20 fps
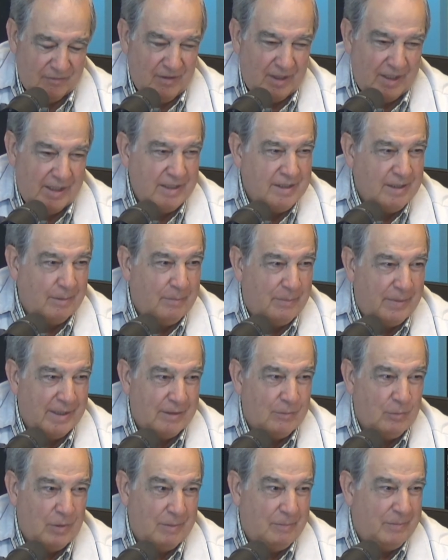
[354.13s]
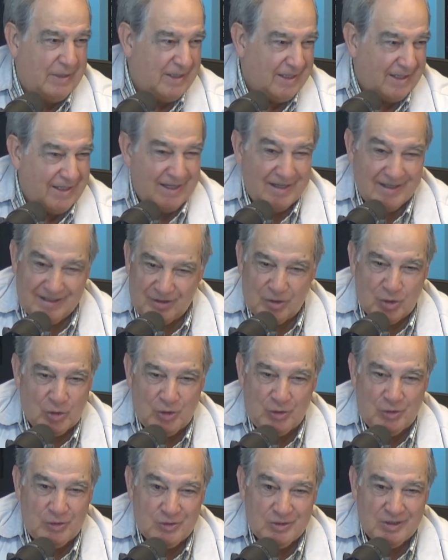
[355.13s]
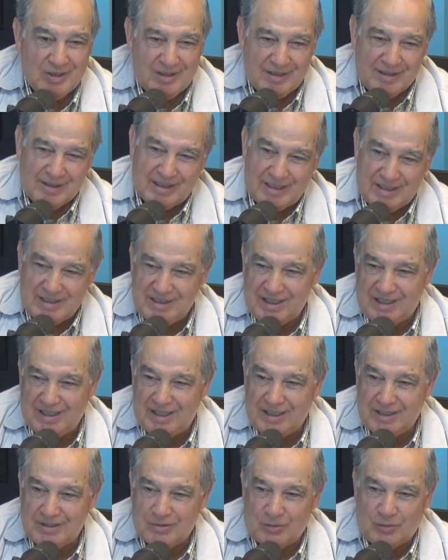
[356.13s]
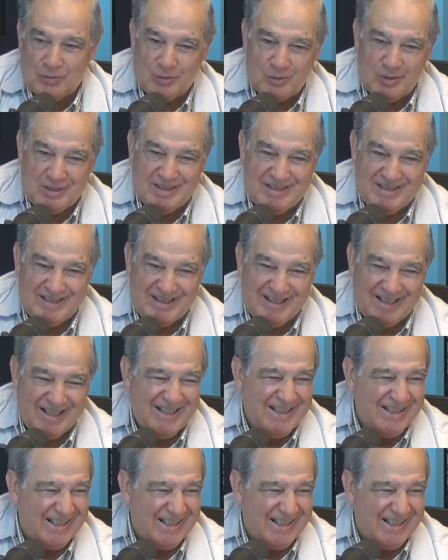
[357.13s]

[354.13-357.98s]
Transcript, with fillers: felices Pascuas para todos, creyentes o no creyentes.